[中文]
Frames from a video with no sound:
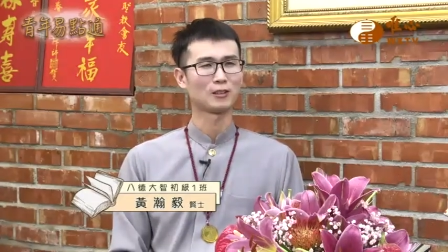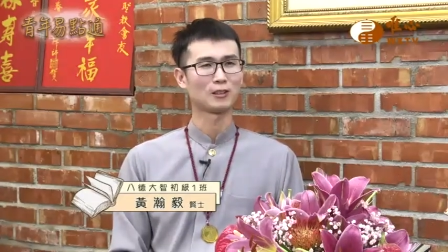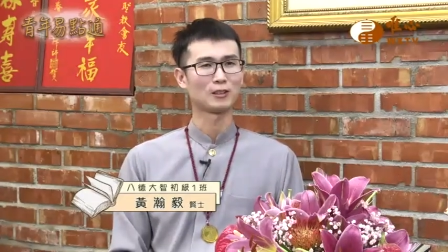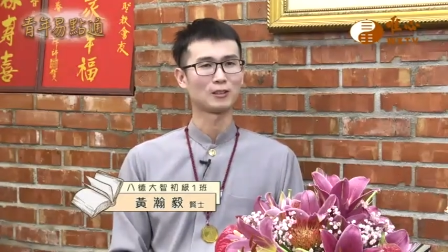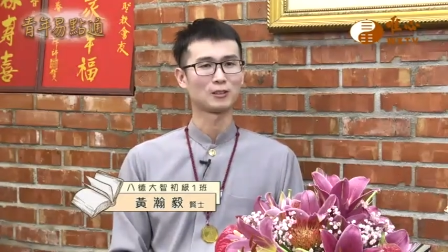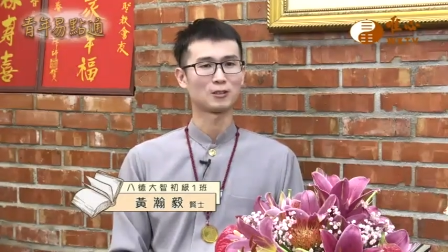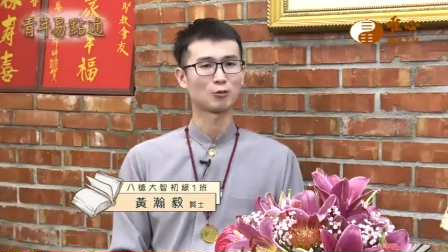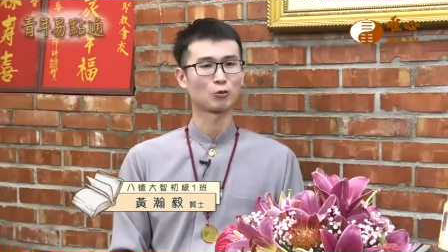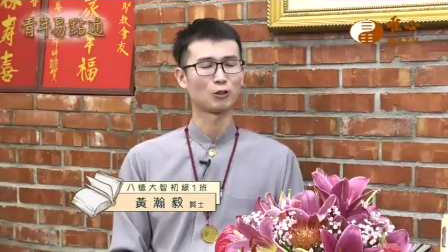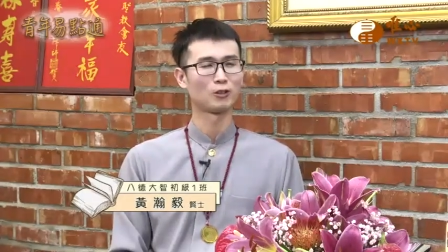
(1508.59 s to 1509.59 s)
那个子
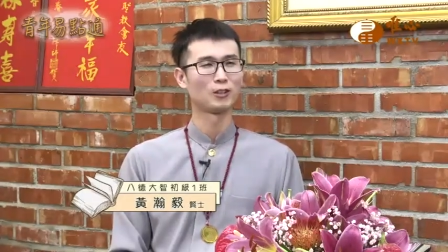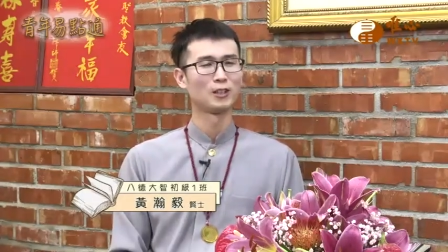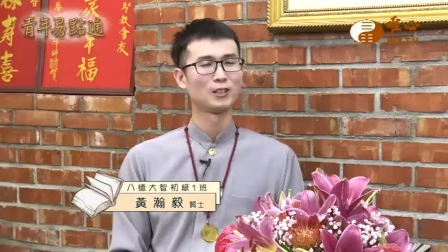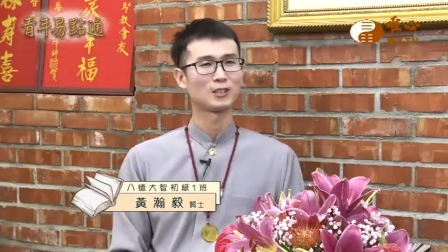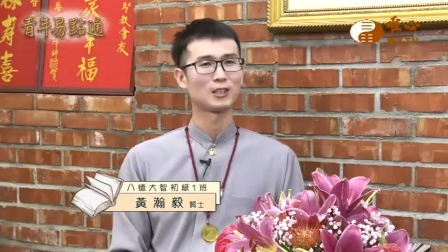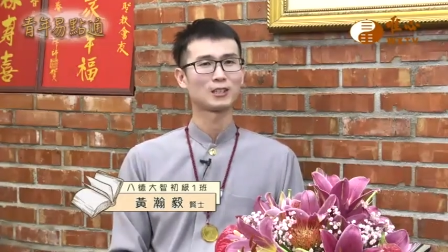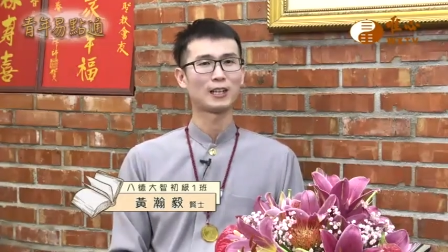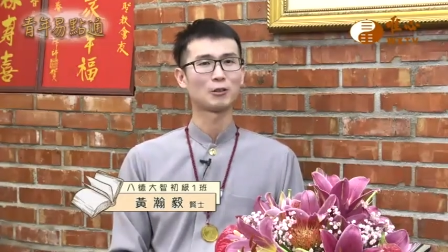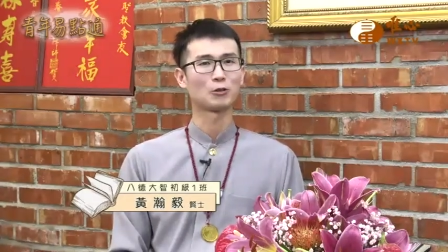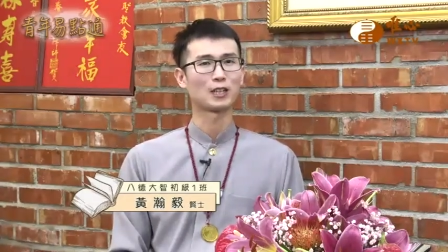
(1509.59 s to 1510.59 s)
孙现
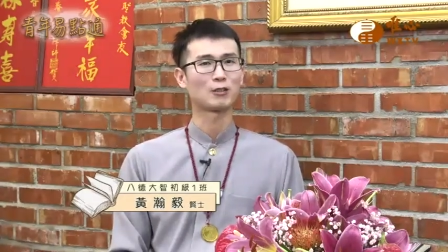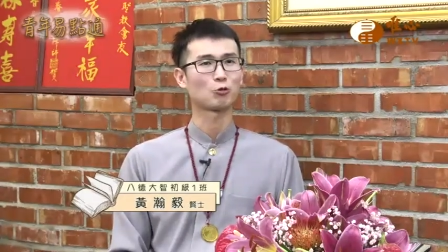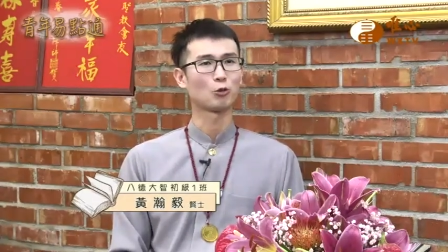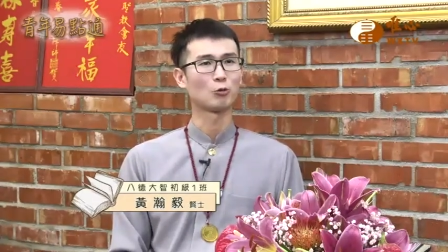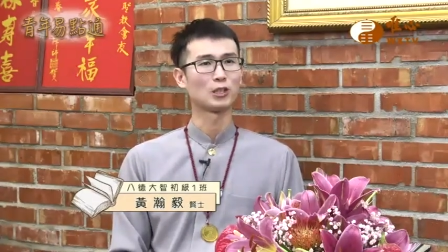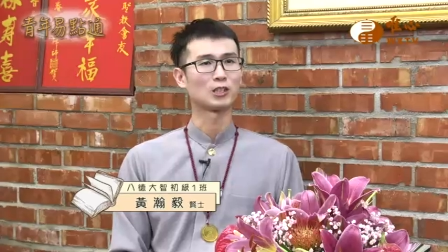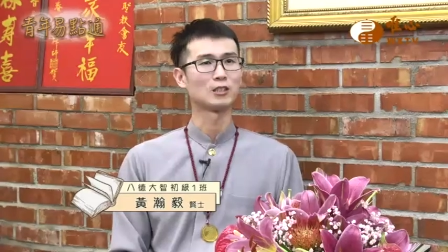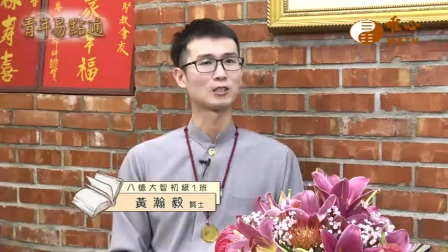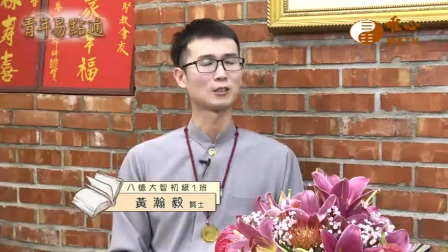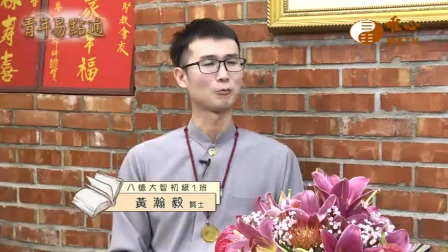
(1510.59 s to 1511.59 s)
在有在学维
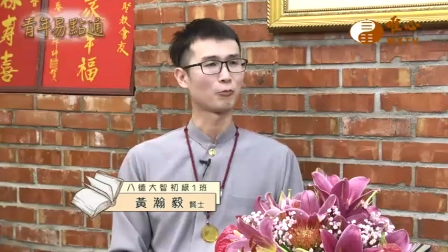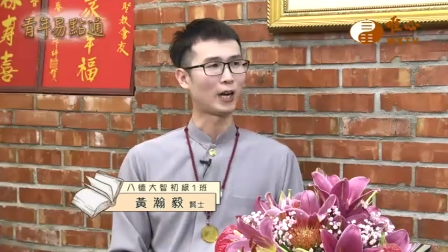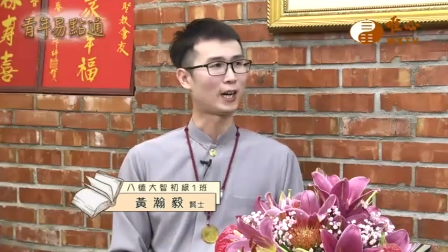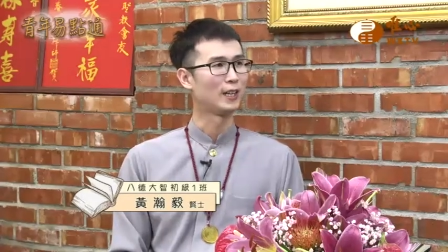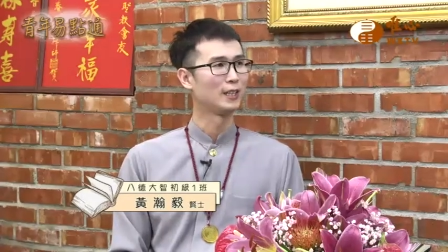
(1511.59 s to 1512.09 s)
新圣法，